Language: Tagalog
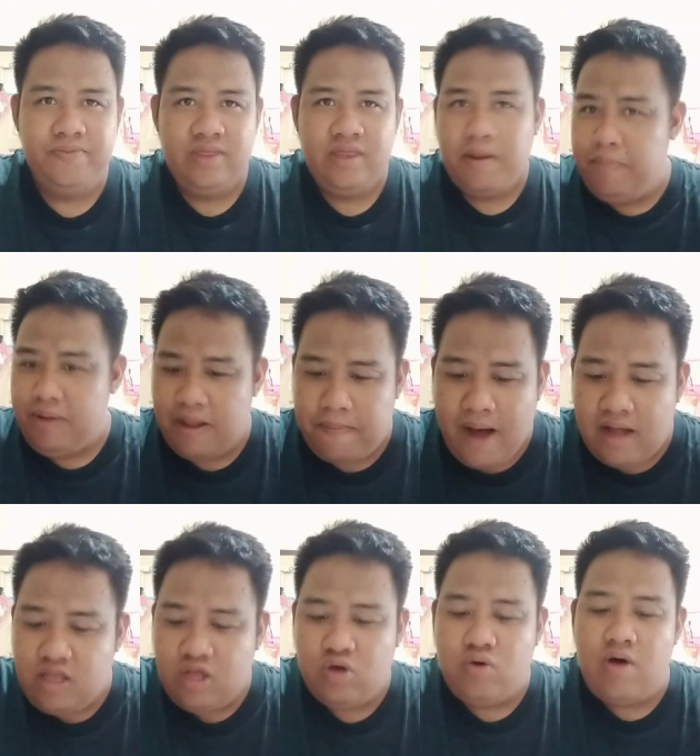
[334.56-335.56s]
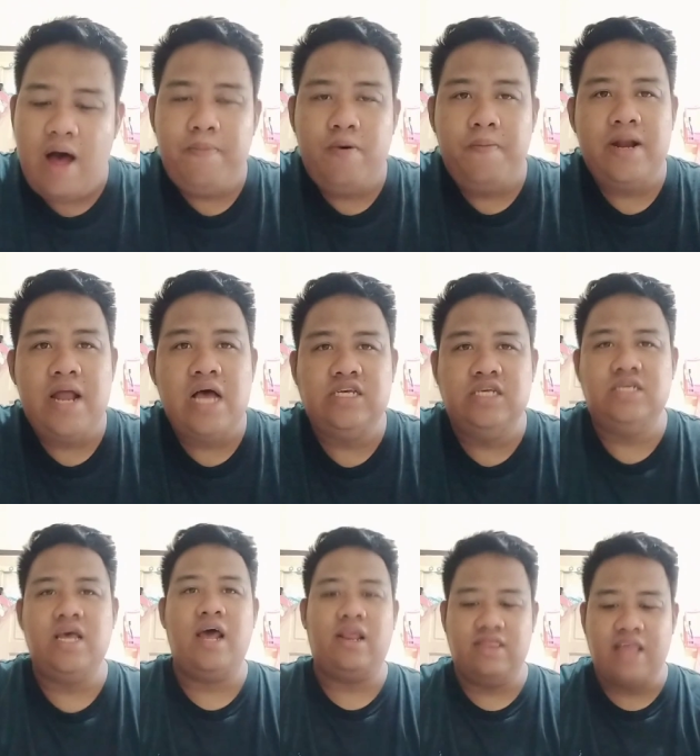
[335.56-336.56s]
Binabati ko nga po pala si
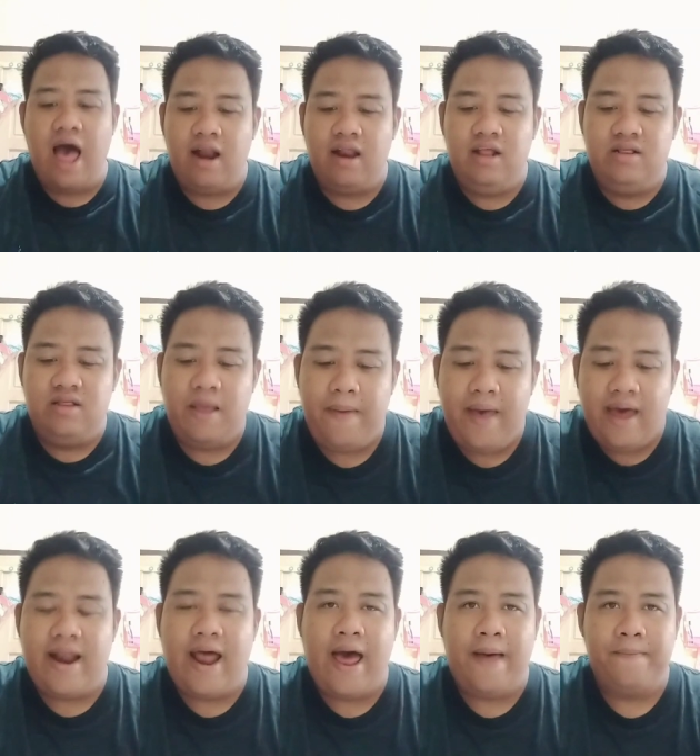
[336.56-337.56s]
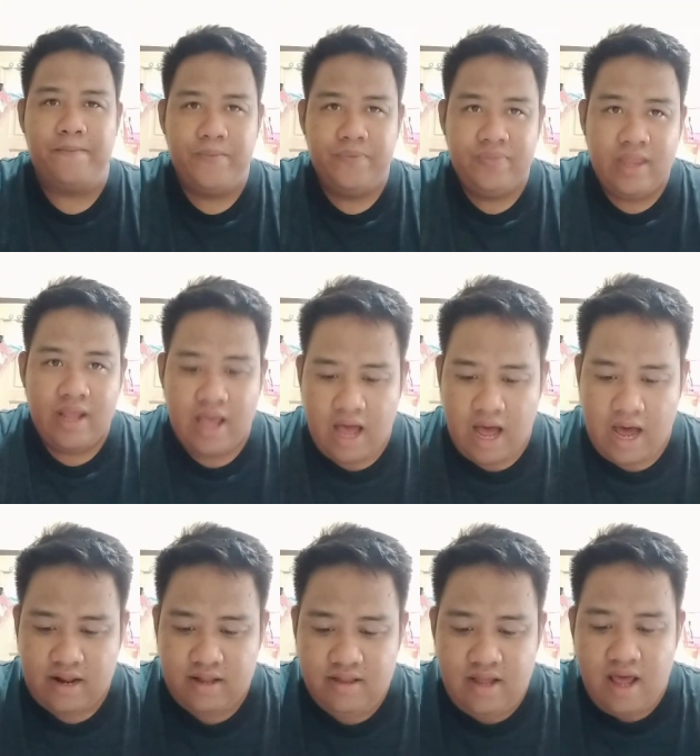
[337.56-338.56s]
Sir Daryl De Vera,
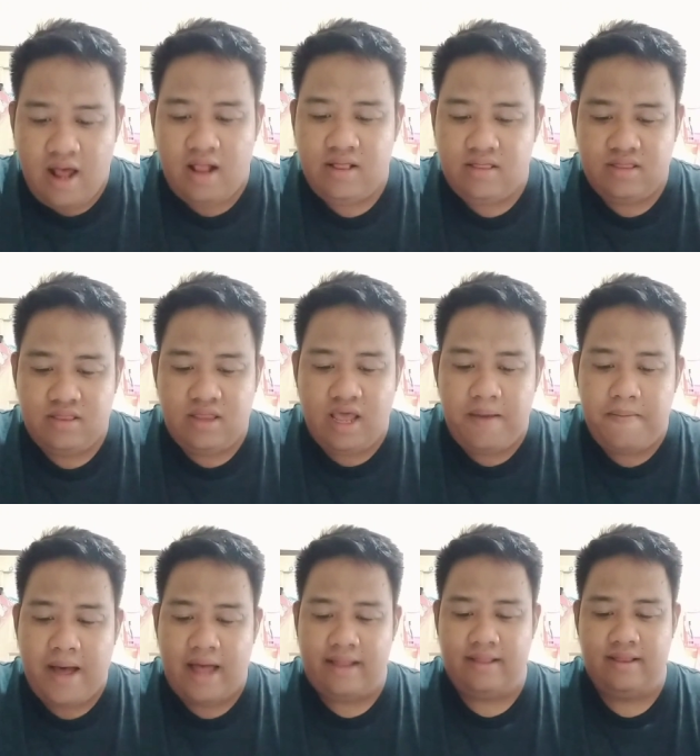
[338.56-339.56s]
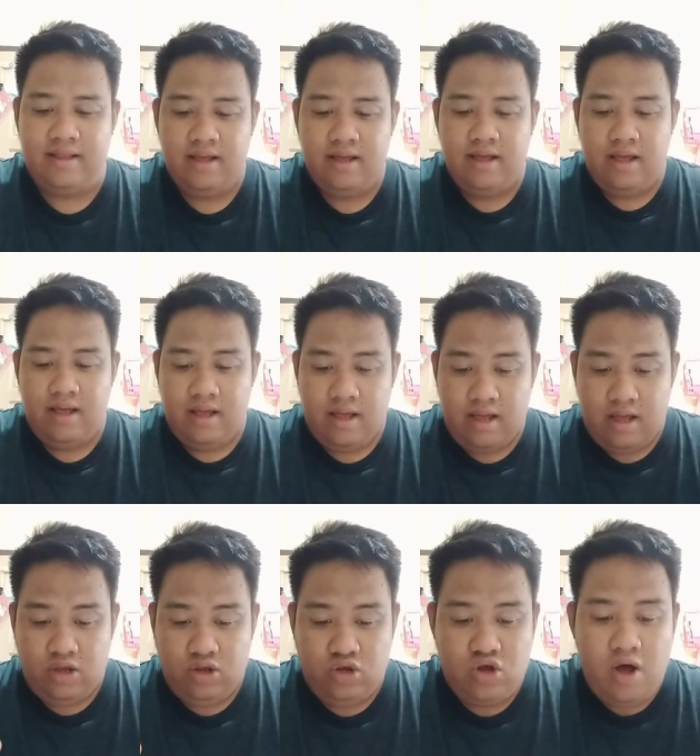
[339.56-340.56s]
Arnel Timan,
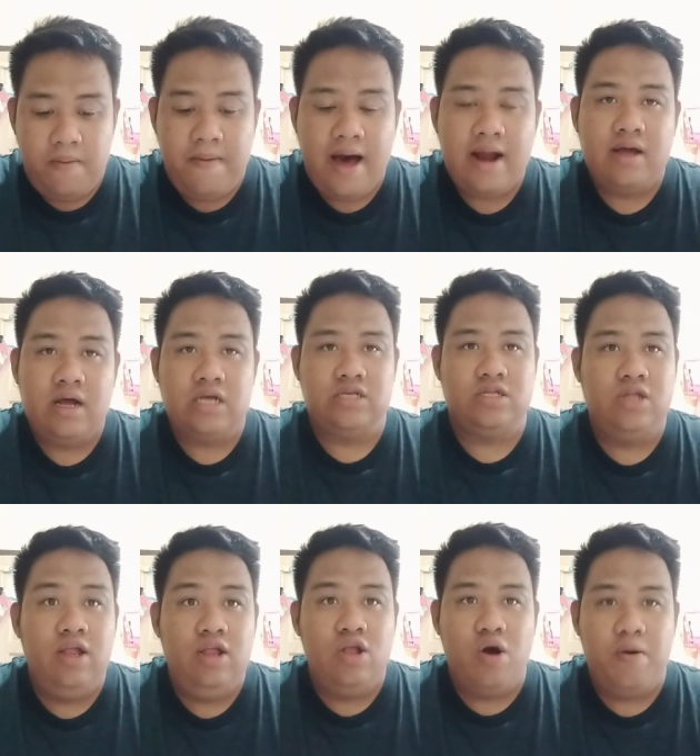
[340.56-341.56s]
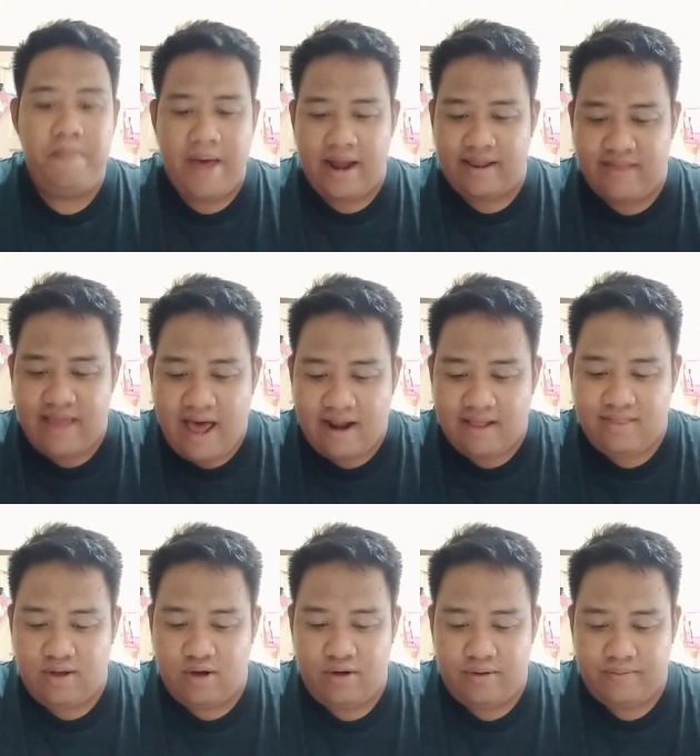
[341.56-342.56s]
Jomar Castillo
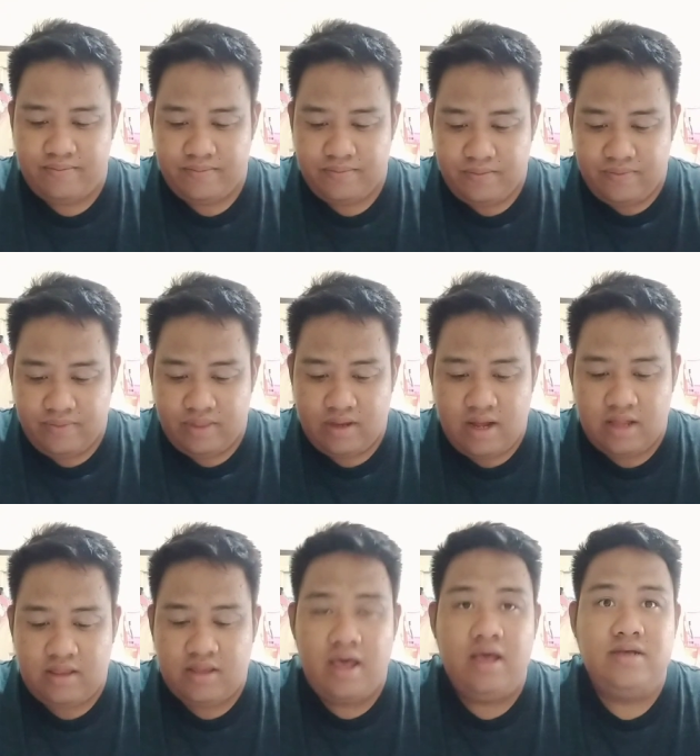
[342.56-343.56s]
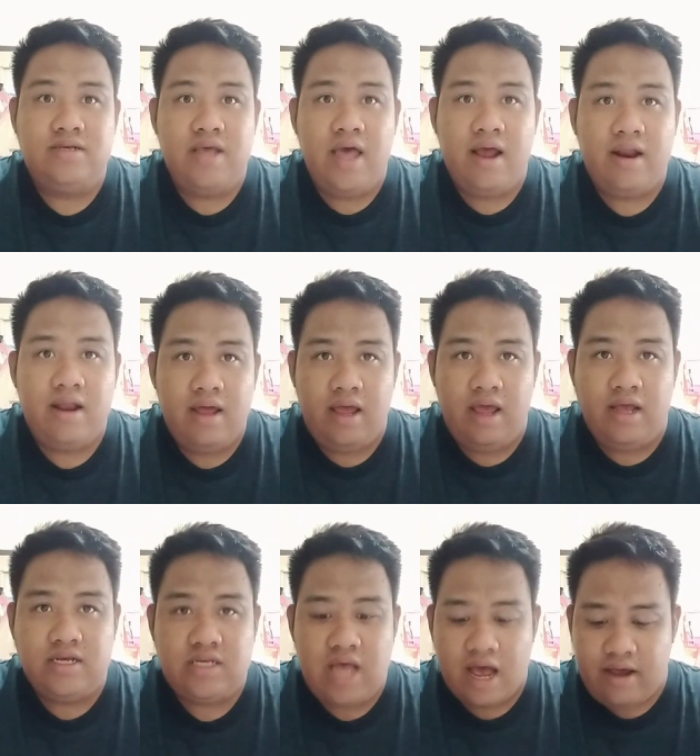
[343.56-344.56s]
Bernardo, at kay Sir
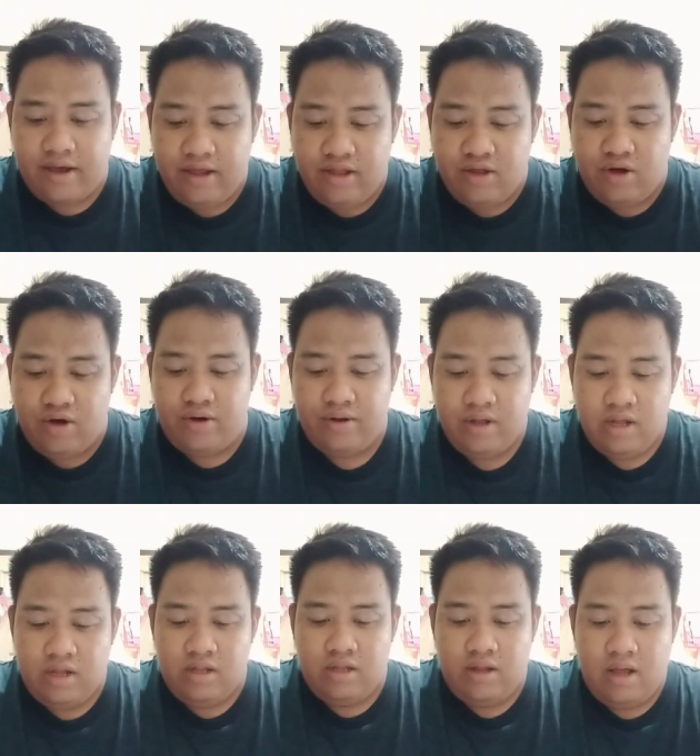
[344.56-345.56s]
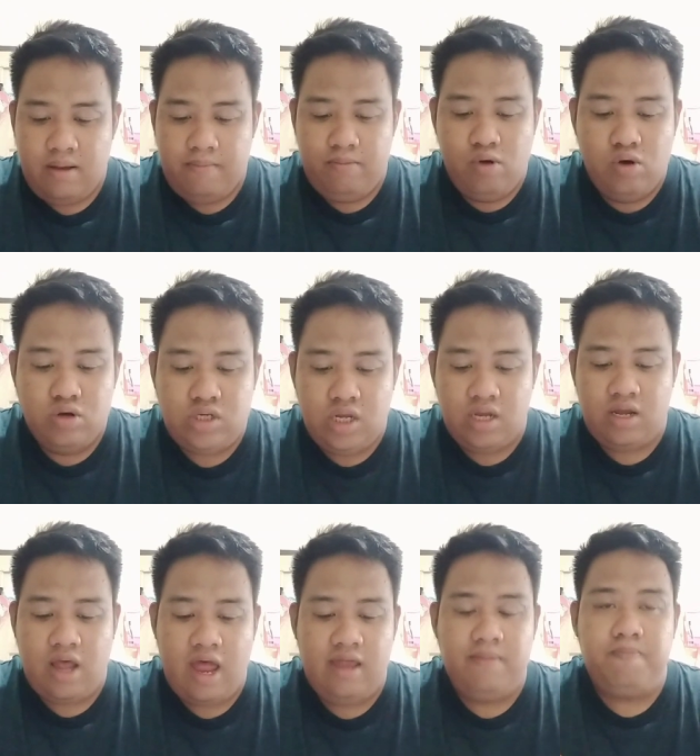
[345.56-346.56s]
Ace Aquino, Music
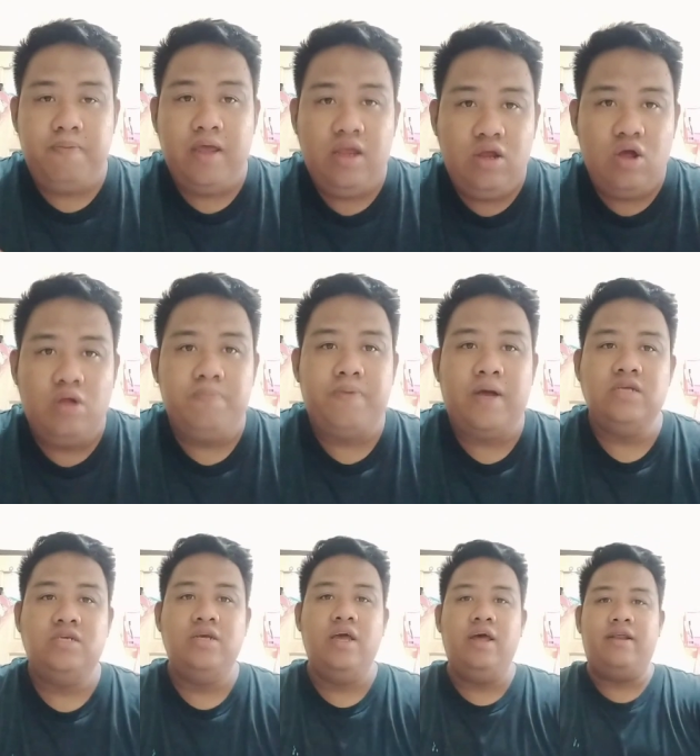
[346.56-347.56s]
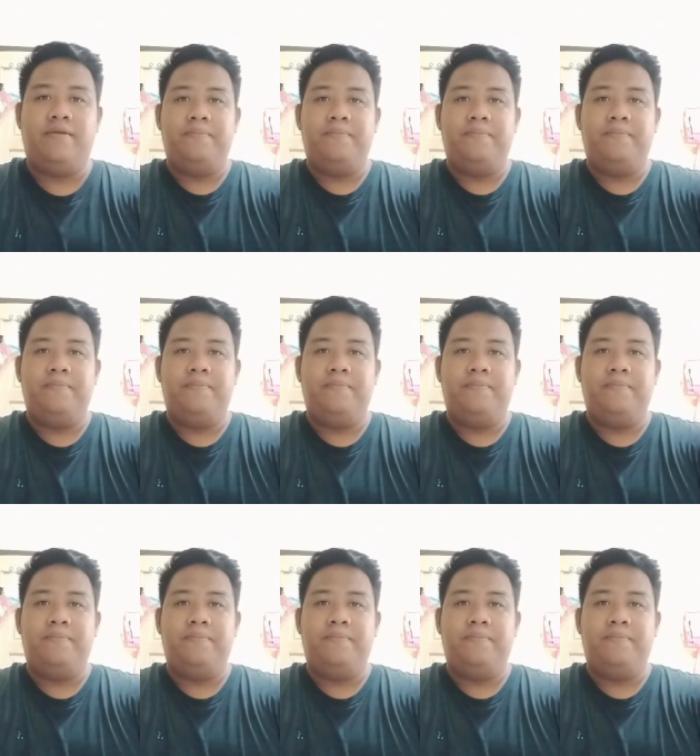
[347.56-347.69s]
and Pigeon Panshir.